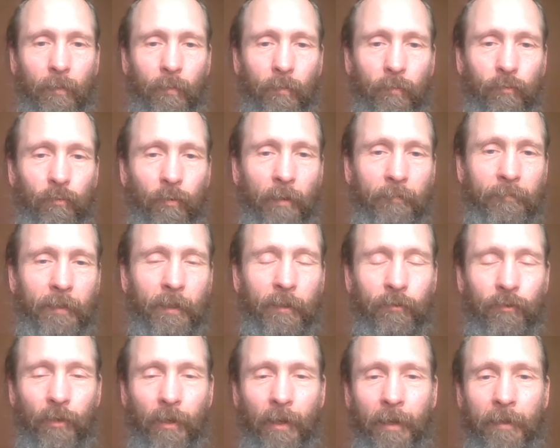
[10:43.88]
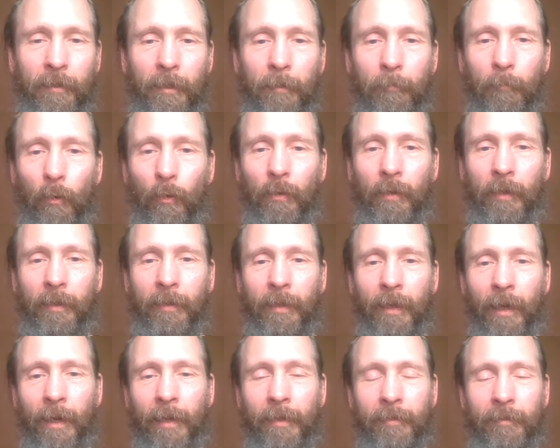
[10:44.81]
so haben wir hier schon einige
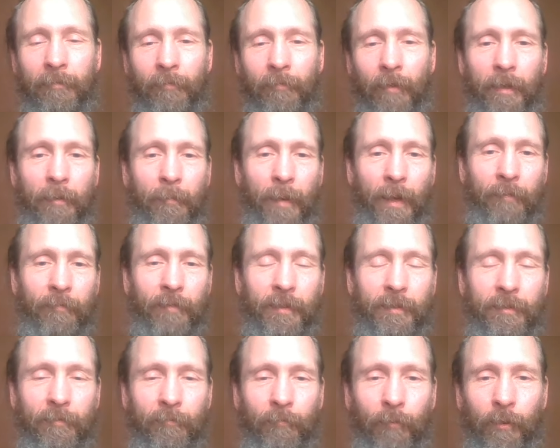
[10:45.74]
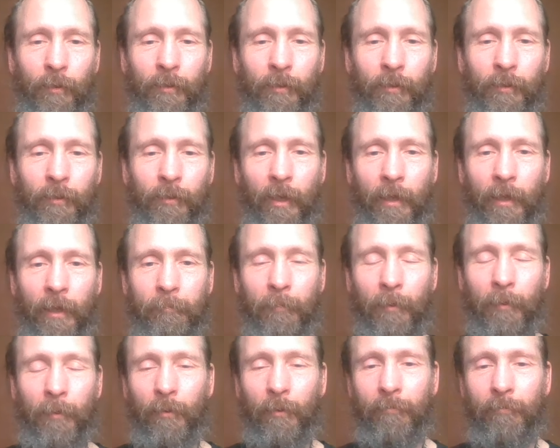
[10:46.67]
Möglichkeiten. Wenn ihr mehr wissen wollt, schreibt mir
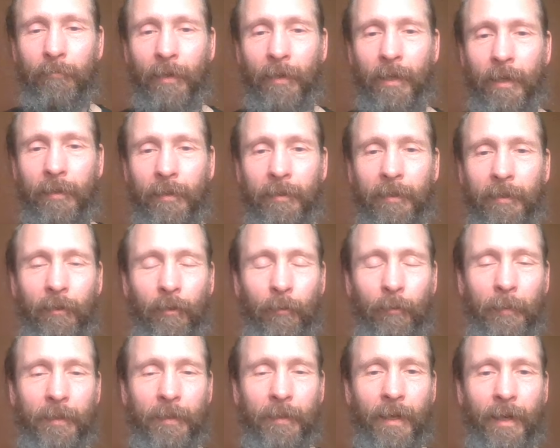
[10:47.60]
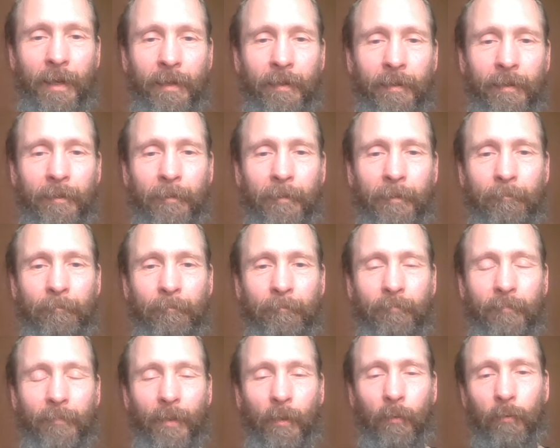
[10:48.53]
eure Fragen in die Kommentare
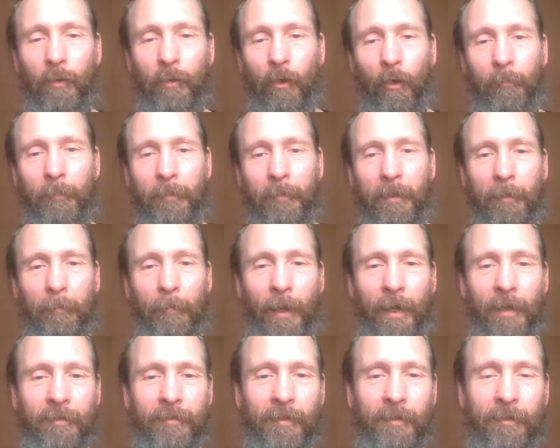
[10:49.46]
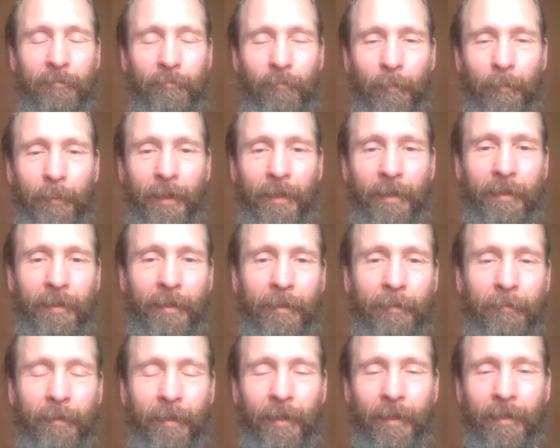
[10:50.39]
oder kommt in die Praxis
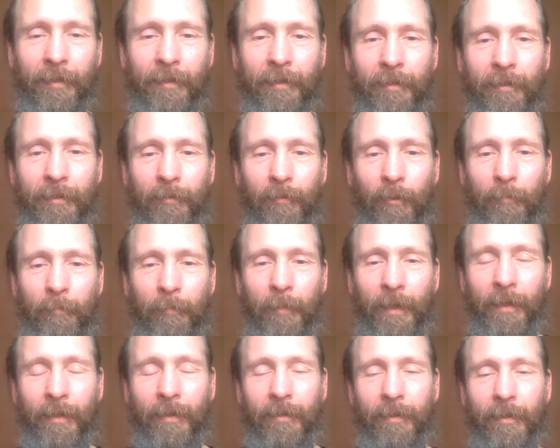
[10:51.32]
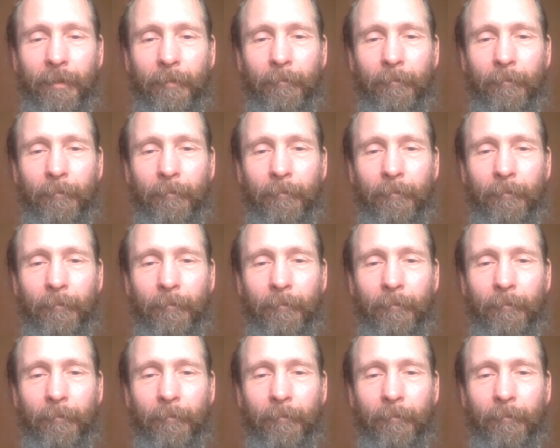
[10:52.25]
vorbei, gerne in Nürnberg.